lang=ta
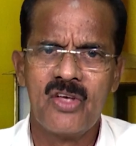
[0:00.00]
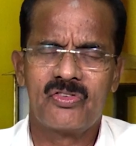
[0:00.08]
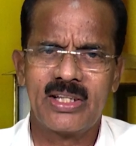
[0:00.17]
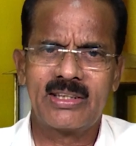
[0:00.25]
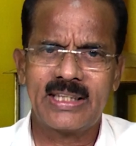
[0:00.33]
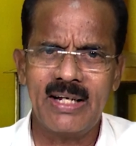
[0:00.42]

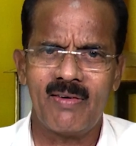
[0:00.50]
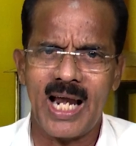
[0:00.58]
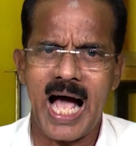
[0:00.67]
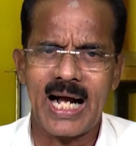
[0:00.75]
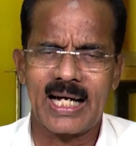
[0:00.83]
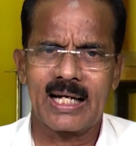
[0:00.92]
சித்தி
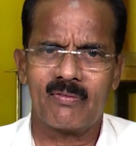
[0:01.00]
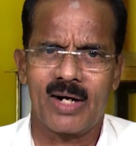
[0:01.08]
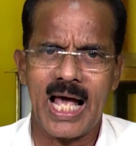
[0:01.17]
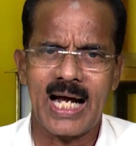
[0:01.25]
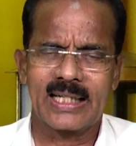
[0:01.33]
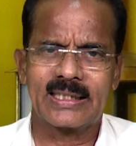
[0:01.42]
வளாக்கு
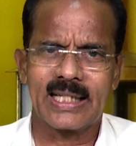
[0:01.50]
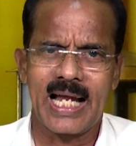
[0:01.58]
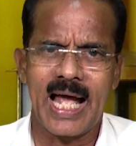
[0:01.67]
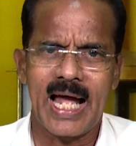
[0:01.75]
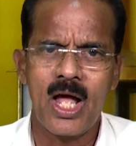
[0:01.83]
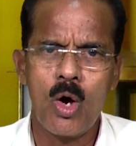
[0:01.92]

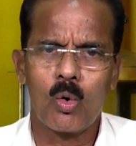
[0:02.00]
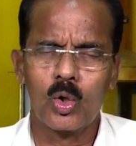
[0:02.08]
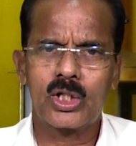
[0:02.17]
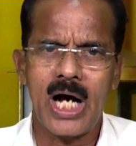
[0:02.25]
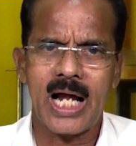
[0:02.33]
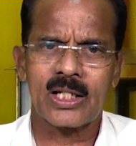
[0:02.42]
வளாகத்திலே
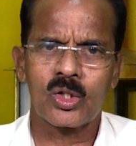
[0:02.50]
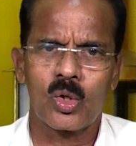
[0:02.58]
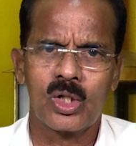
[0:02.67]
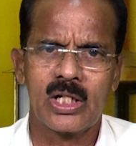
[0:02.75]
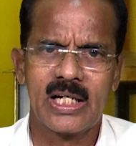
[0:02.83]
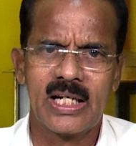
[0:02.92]
உட்கார்ந்து
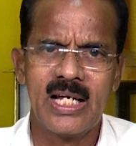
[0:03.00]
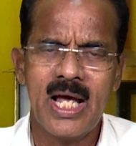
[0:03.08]
கொண்டு